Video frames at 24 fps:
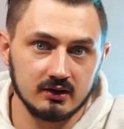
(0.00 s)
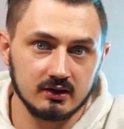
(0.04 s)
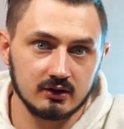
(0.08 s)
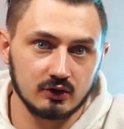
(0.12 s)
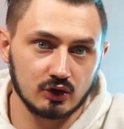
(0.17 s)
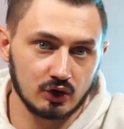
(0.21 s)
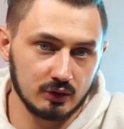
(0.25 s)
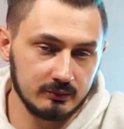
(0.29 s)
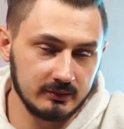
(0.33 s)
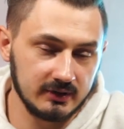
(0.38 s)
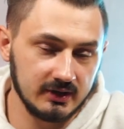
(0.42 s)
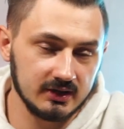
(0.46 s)

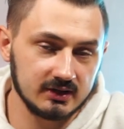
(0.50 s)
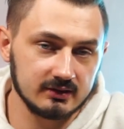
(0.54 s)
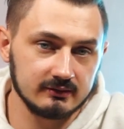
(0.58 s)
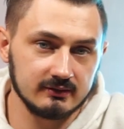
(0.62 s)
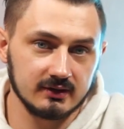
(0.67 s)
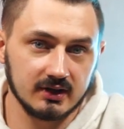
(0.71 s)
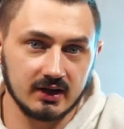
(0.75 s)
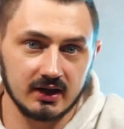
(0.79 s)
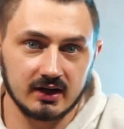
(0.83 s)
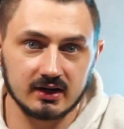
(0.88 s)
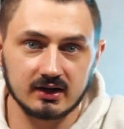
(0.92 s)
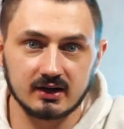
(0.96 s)
Кроме
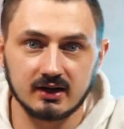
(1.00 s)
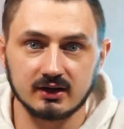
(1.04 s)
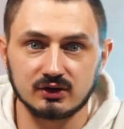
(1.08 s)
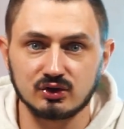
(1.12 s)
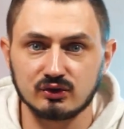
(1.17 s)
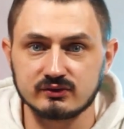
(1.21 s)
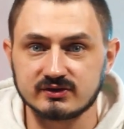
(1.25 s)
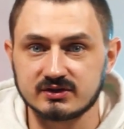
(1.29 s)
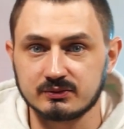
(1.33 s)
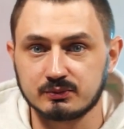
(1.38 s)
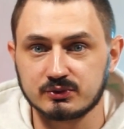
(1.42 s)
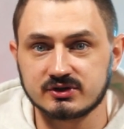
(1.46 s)
этого, Эрик
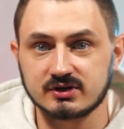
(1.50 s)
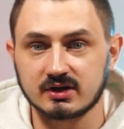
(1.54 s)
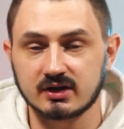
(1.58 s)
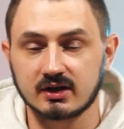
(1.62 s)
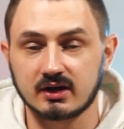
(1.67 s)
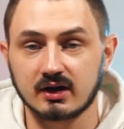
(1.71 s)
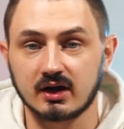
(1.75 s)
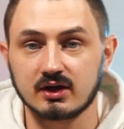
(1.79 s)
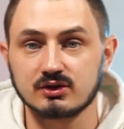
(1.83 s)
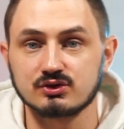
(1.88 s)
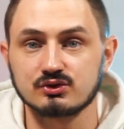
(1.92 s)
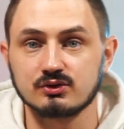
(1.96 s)
готов запустить
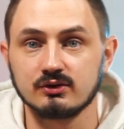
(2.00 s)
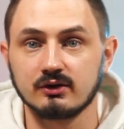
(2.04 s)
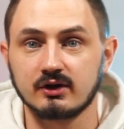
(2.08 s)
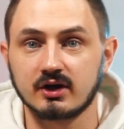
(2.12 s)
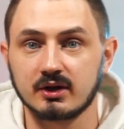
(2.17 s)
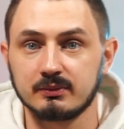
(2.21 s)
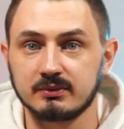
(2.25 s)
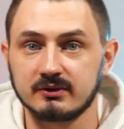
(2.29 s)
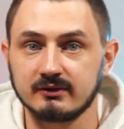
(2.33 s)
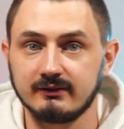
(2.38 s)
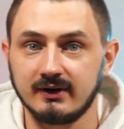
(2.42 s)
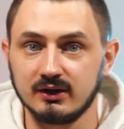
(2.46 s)
городскую
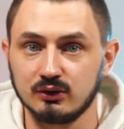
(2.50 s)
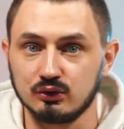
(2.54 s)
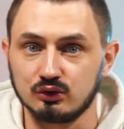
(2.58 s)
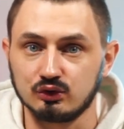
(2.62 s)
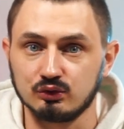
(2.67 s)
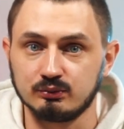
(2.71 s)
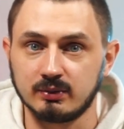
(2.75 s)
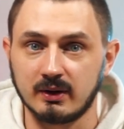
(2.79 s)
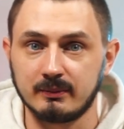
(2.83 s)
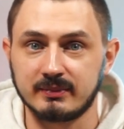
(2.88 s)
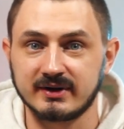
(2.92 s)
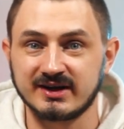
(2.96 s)

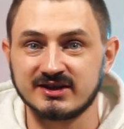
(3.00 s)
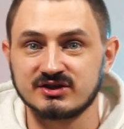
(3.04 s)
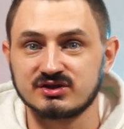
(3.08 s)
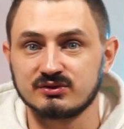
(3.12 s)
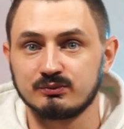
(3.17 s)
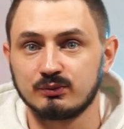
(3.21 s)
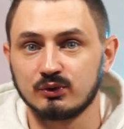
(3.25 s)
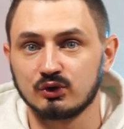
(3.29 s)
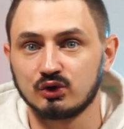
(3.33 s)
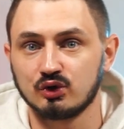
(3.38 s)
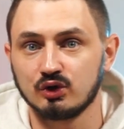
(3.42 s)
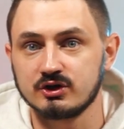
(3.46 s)
криптовалюту по
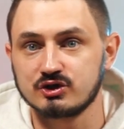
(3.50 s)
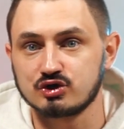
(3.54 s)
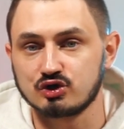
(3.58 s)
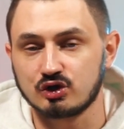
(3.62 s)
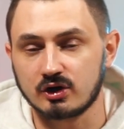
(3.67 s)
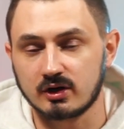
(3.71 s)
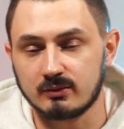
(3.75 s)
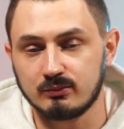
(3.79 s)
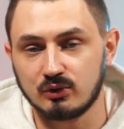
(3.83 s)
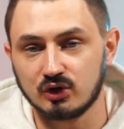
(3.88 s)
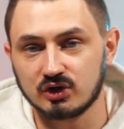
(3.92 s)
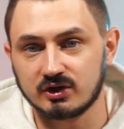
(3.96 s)
принципу той,
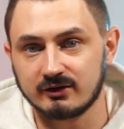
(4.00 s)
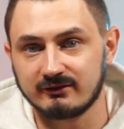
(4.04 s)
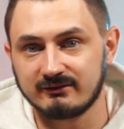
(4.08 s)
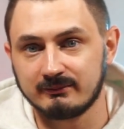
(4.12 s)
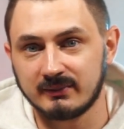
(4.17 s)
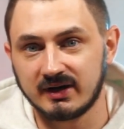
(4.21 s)
что работает в